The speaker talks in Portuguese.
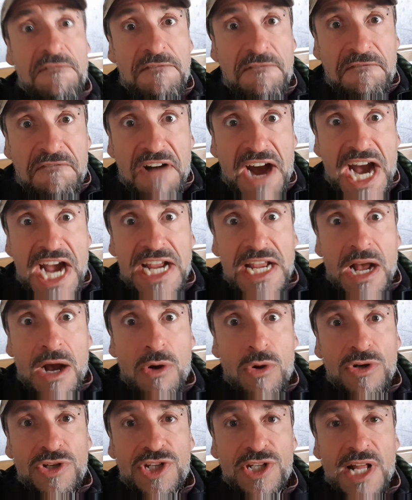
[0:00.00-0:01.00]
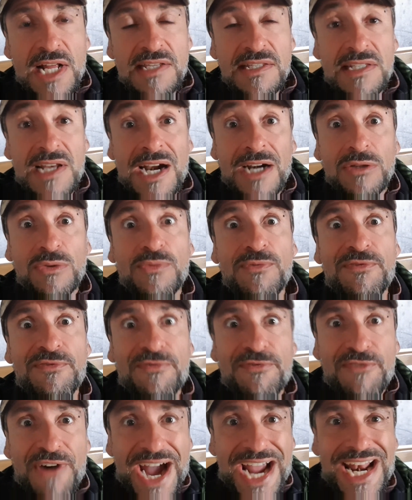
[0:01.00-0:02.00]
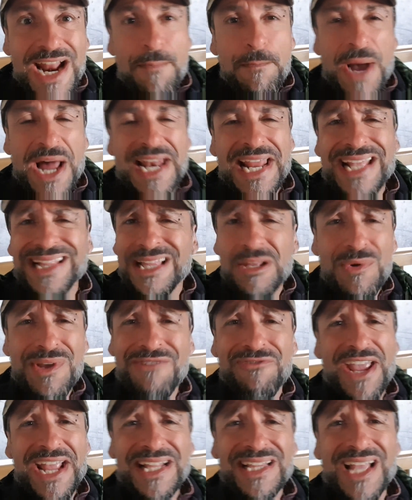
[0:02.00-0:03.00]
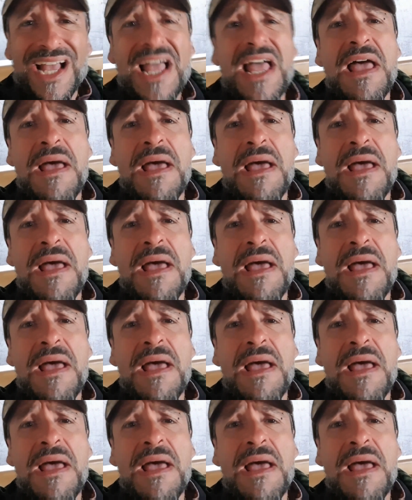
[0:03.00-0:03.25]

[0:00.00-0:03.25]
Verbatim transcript: vai aonde dá certo, vai na paleta, não inventa.